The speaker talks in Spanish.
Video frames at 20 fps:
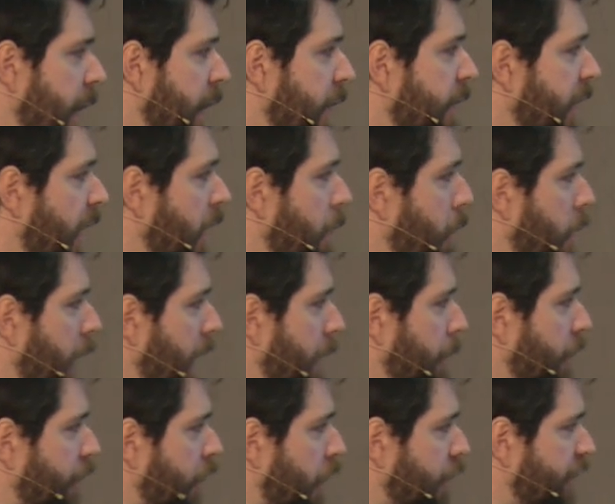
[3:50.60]
de cómo queremos
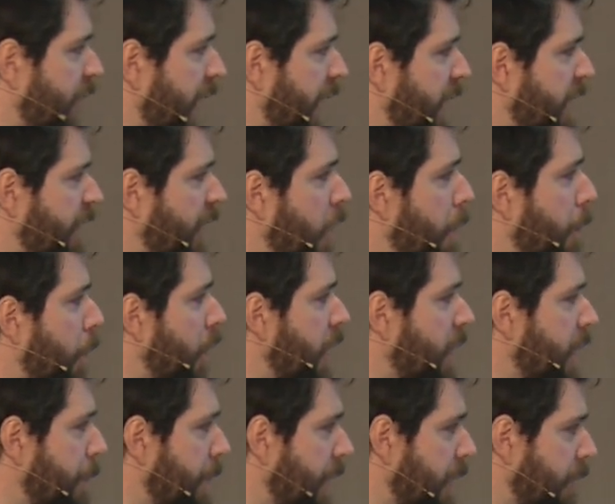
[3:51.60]
conseguir ese componente
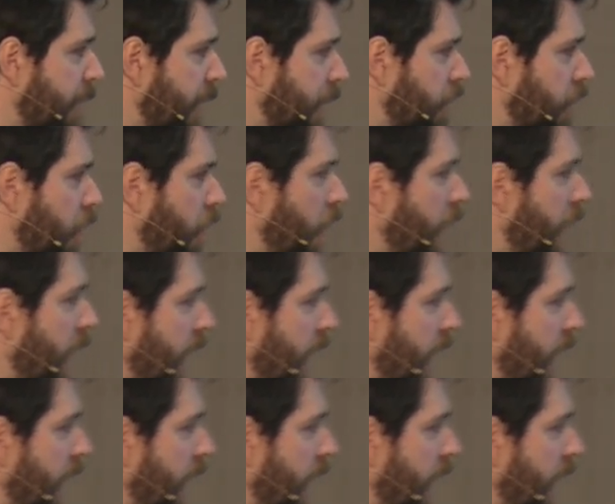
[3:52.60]
perfecto y